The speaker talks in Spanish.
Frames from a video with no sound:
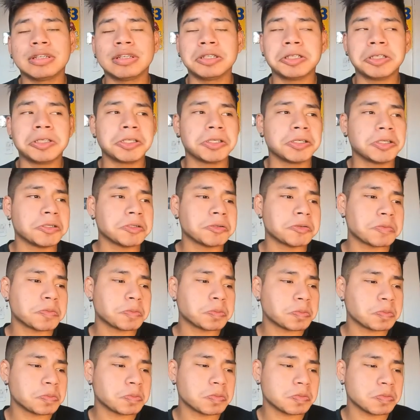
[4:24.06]
eh,
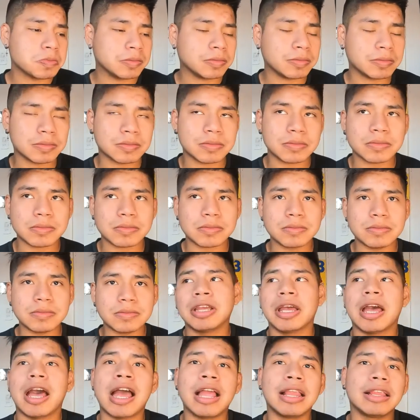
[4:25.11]

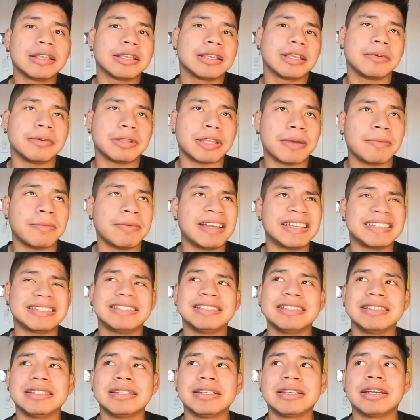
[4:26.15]
álgebra
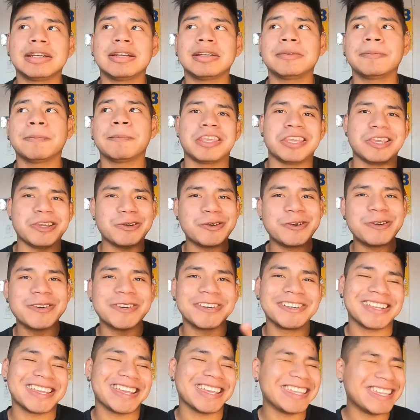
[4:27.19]
básica, que
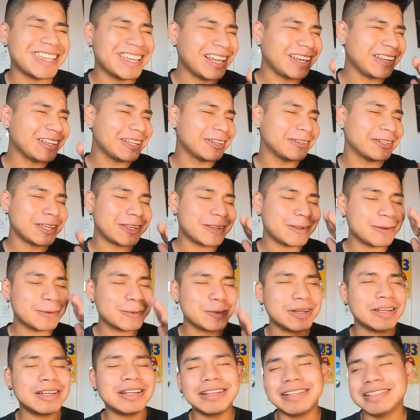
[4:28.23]
ojo, que hay álgebra,
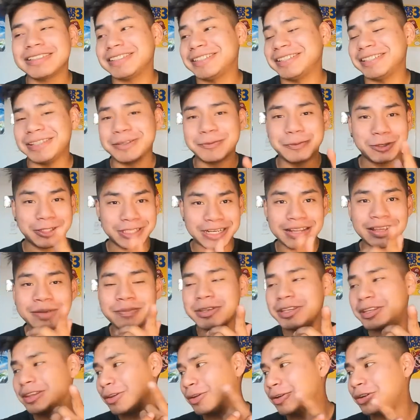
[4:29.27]
ah, si te mostrara
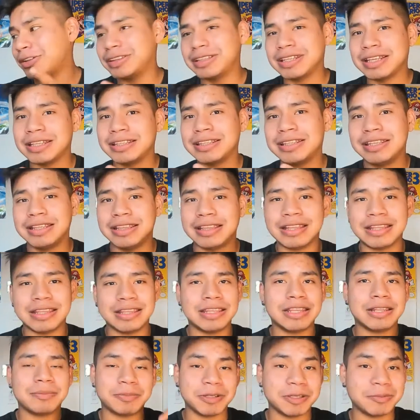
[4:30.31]
mis notas del,
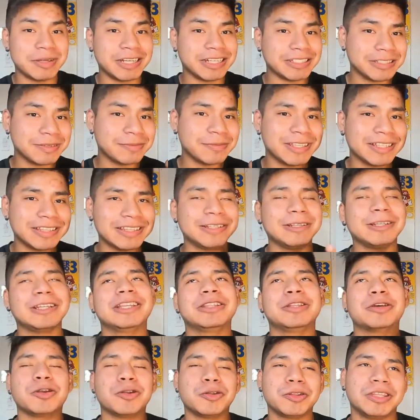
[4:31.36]
primer semestre
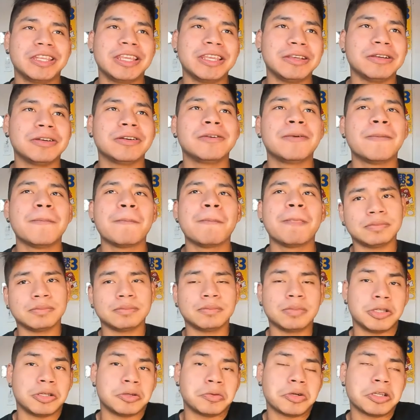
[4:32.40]
que no lo tengo,
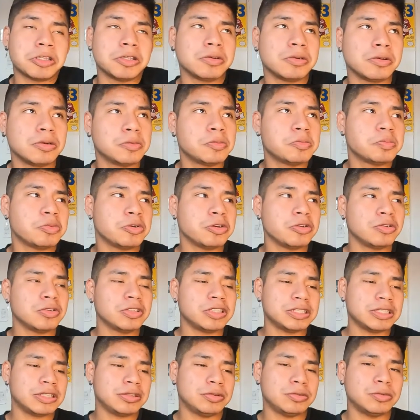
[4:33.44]
pero bueno, con un poco
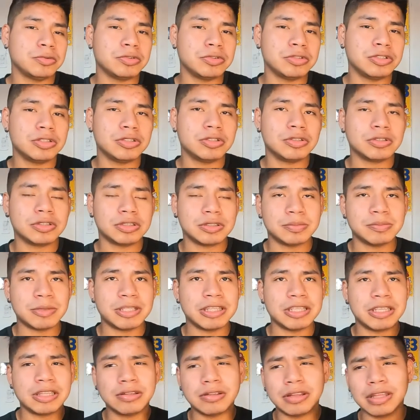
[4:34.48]
de estudios,
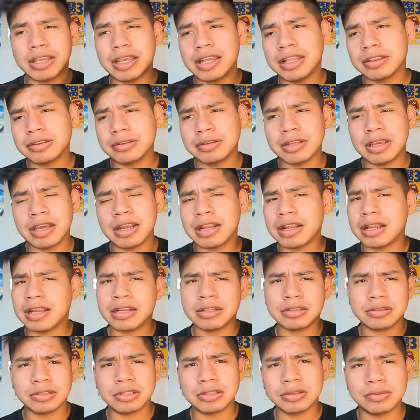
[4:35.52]
metiéndole
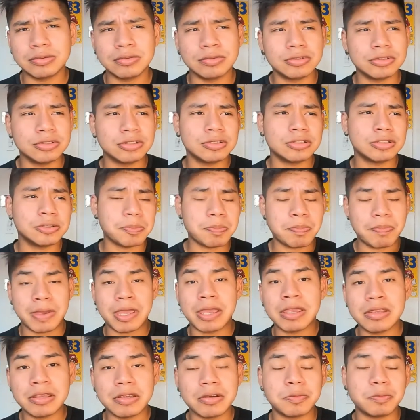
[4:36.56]
harto estudio,
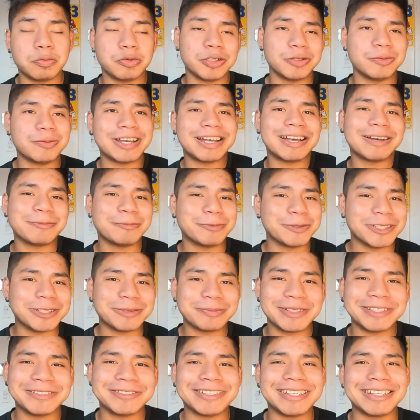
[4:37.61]
empeño, pues vas a poder
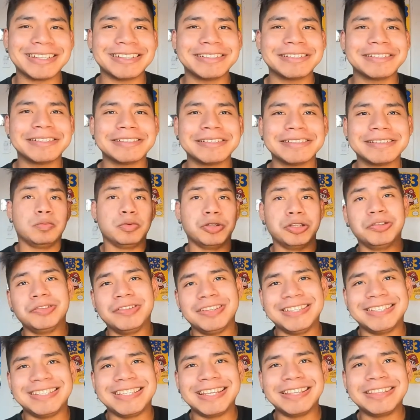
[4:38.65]
mejorar. Bueno,
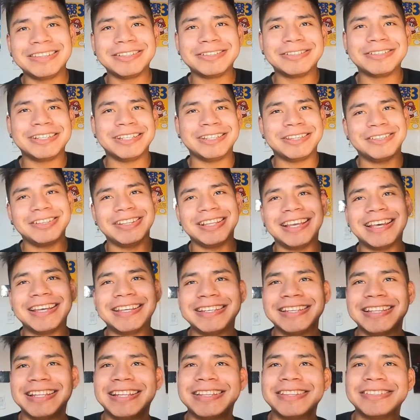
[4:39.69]
iniciando esto les
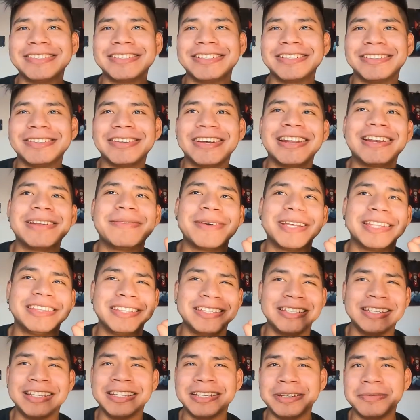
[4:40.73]
adelanto que todas las
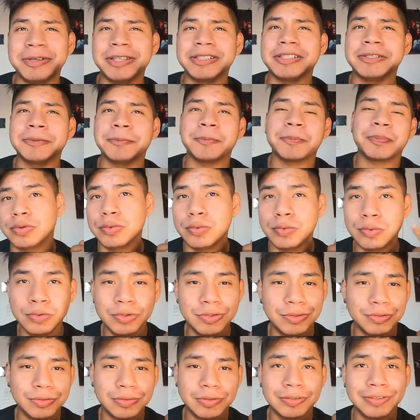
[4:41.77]
materias que va a ser.
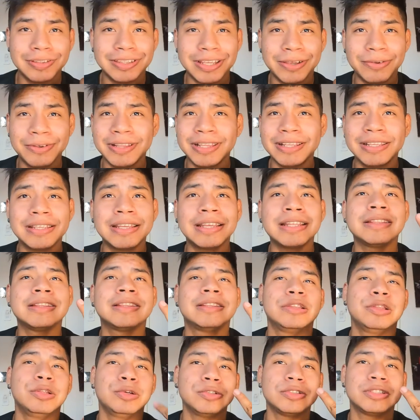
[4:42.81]
1. Contabilidad.
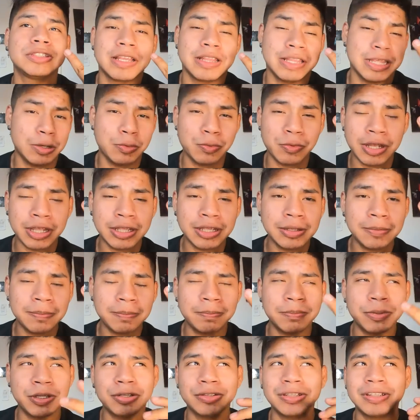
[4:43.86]
2. Lenguaje.
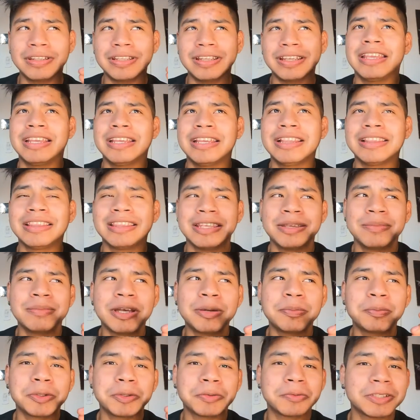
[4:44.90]
Pero en, el
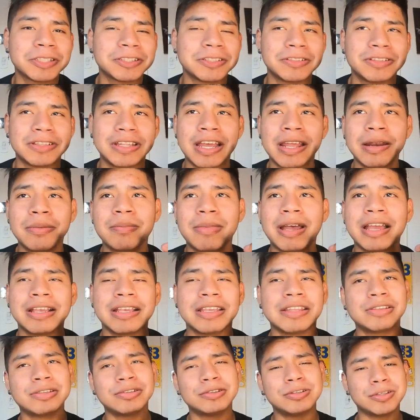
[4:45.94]
tema profesional más
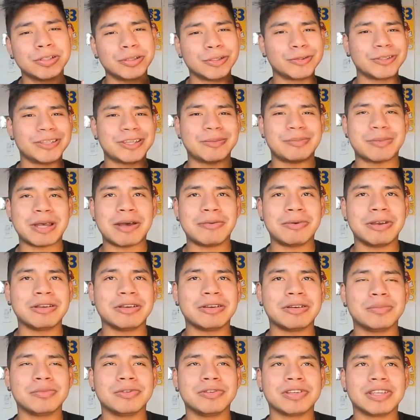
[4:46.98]
que todo lo llamaban
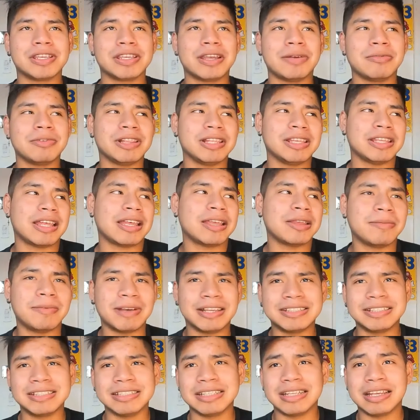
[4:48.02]
como que habilidades
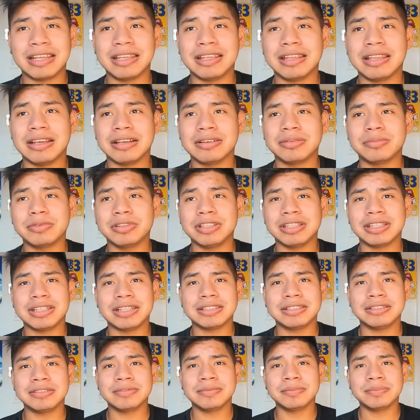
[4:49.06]
básicas de la
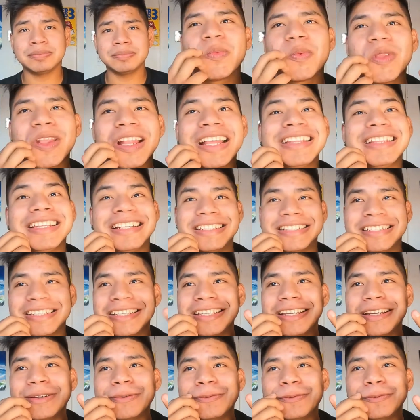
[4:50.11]
comunicación. La
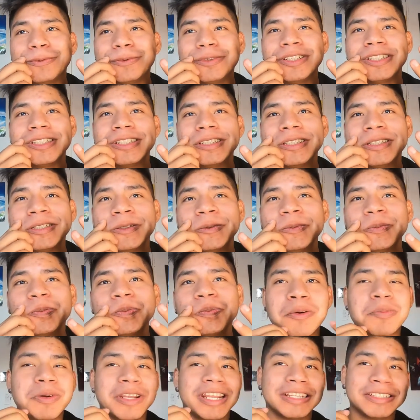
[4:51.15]
tercera fue
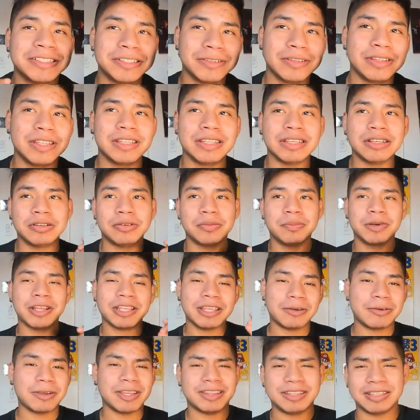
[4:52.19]
operaciones de compra
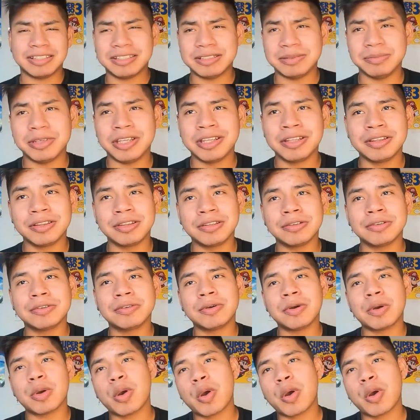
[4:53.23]
y abastecimiento